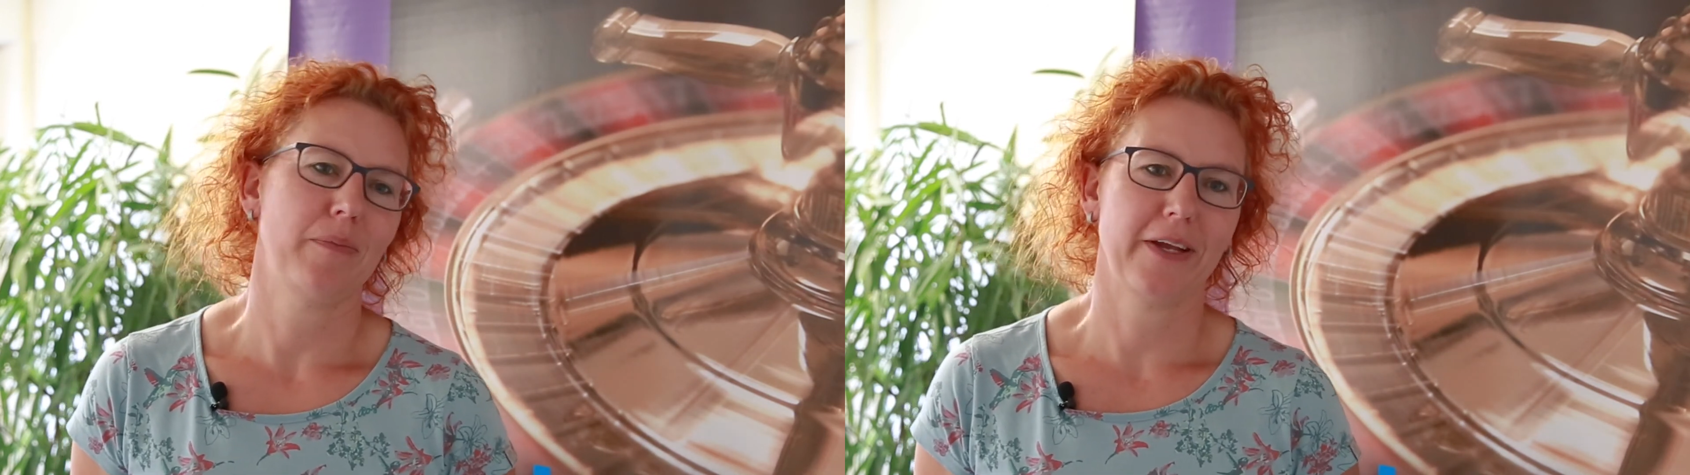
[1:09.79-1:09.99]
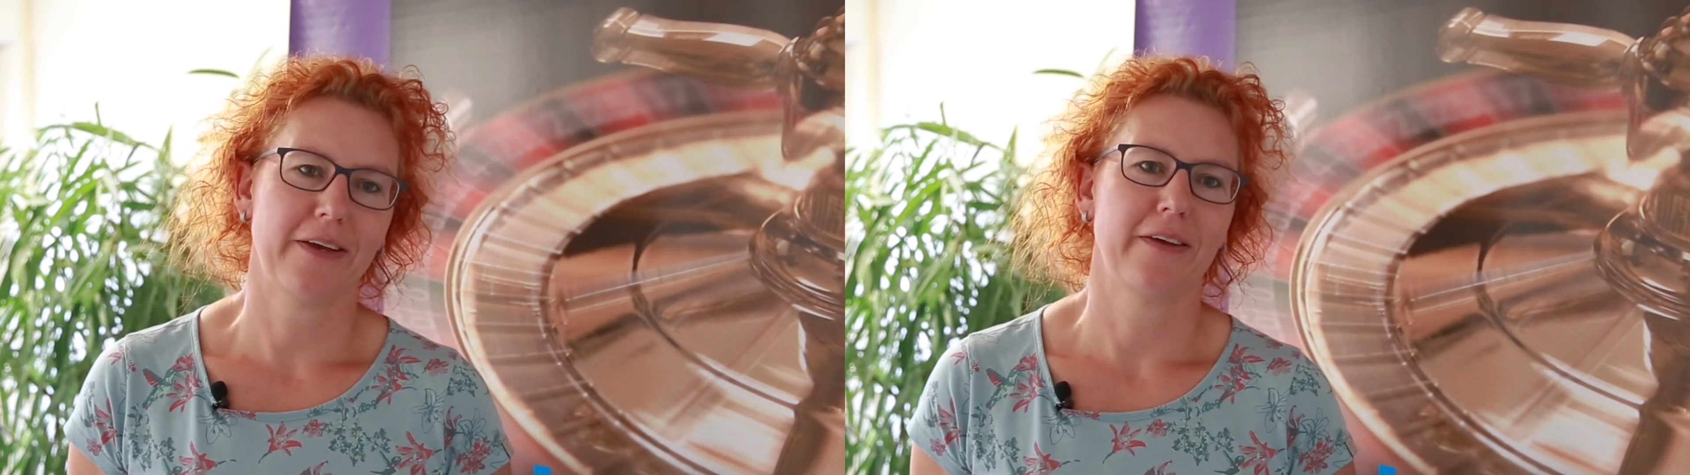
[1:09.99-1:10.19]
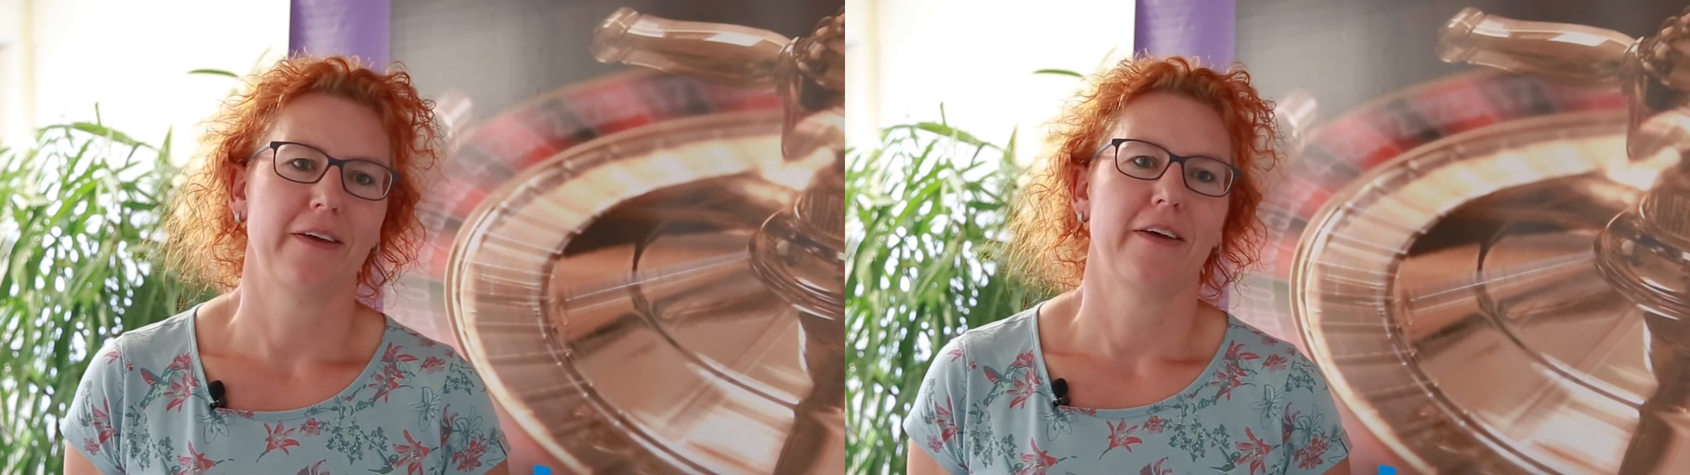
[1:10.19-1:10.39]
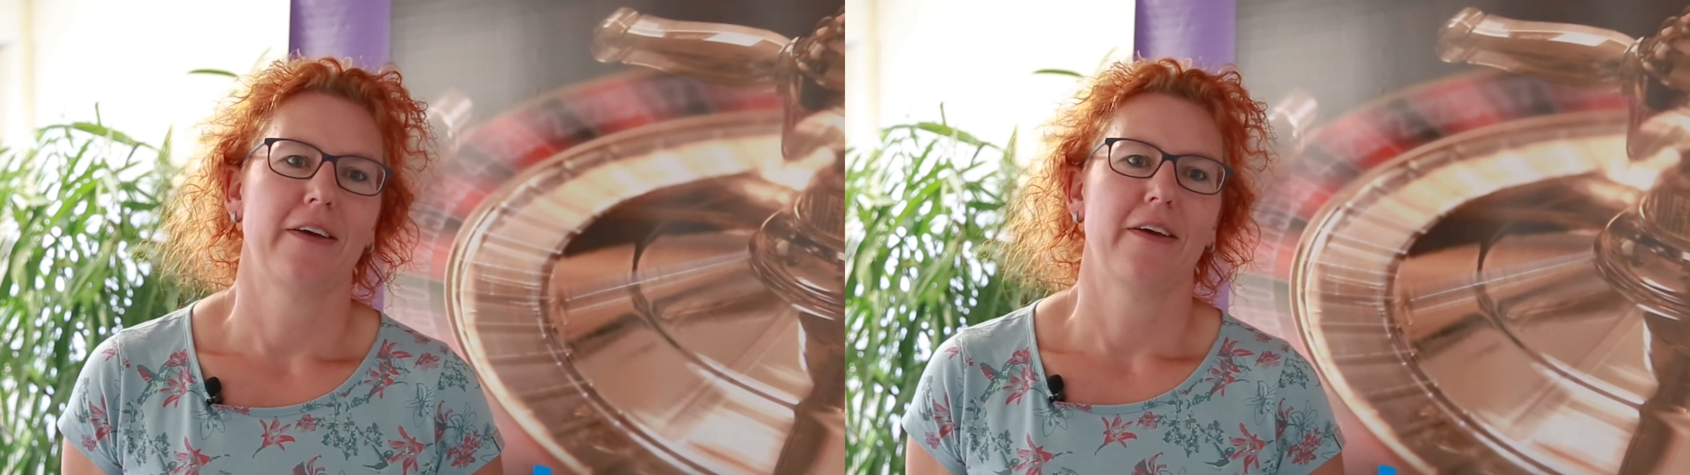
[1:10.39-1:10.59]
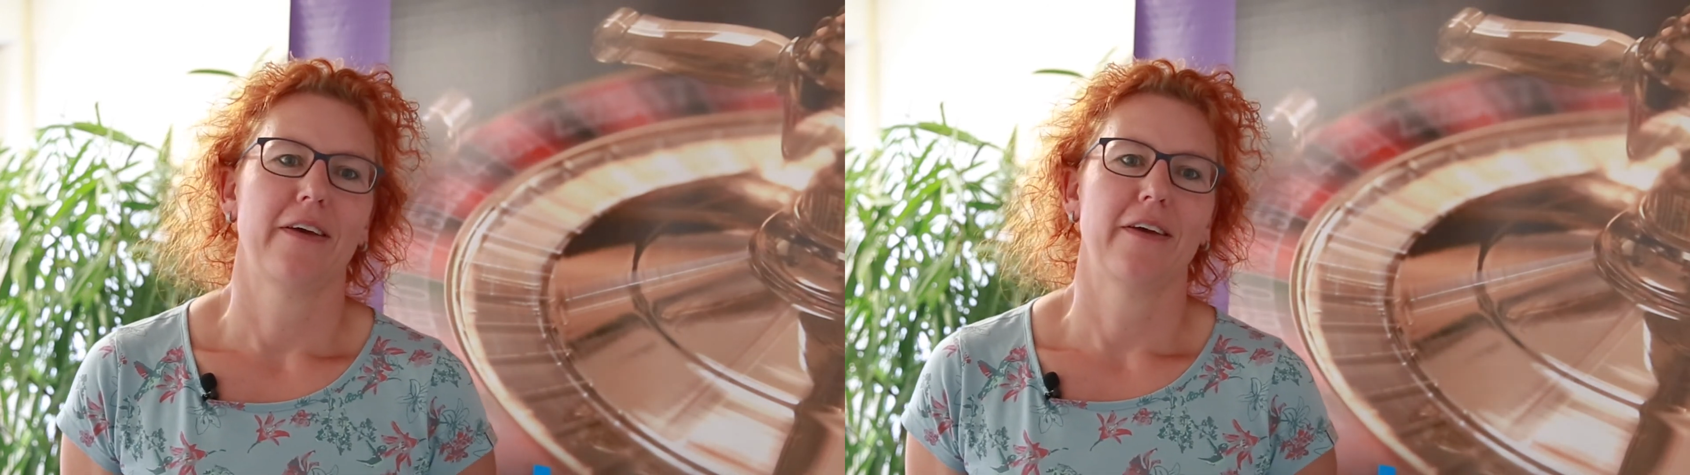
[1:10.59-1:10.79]
Blick
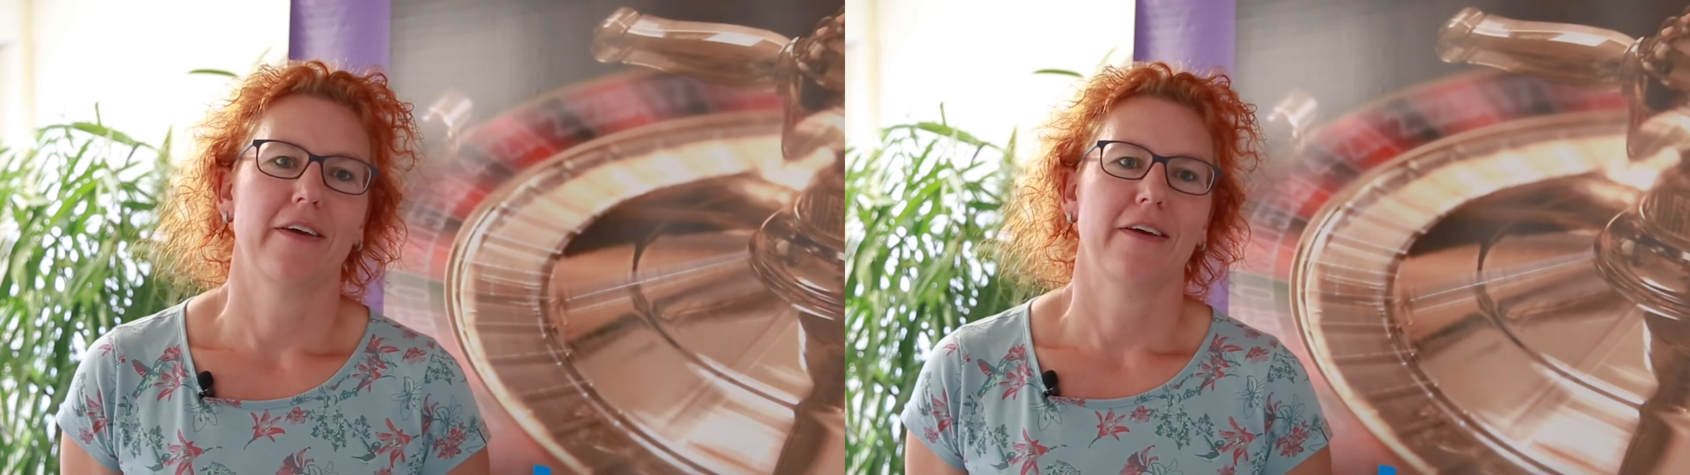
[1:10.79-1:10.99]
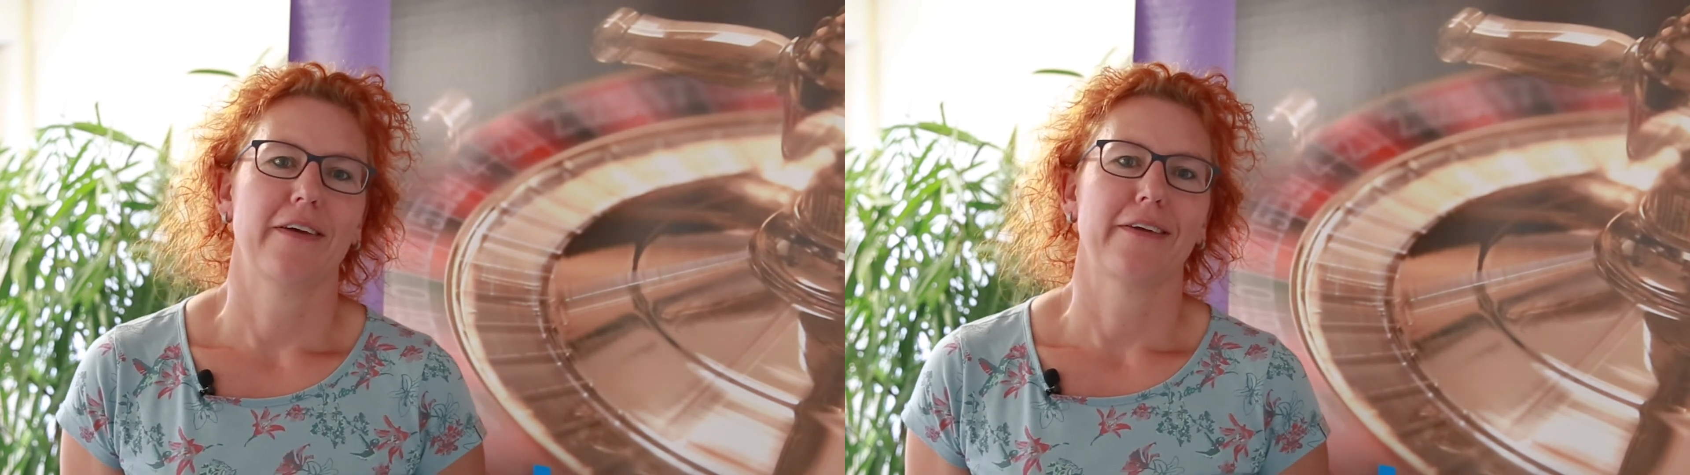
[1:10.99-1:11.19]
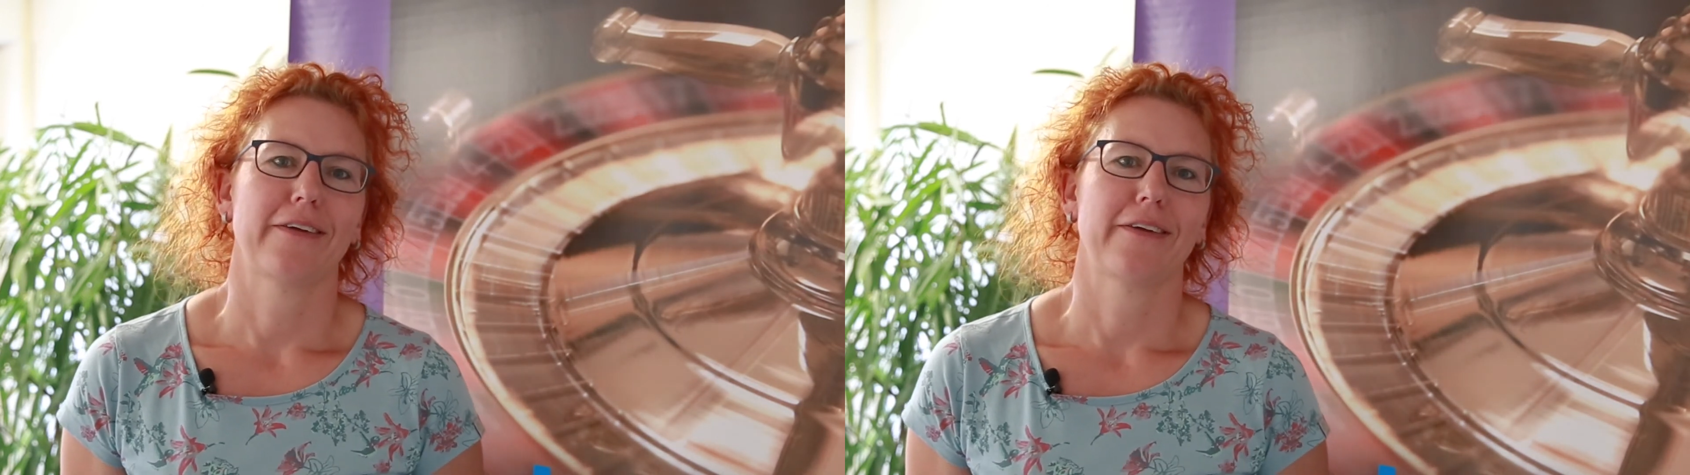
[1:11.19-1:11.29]
äh,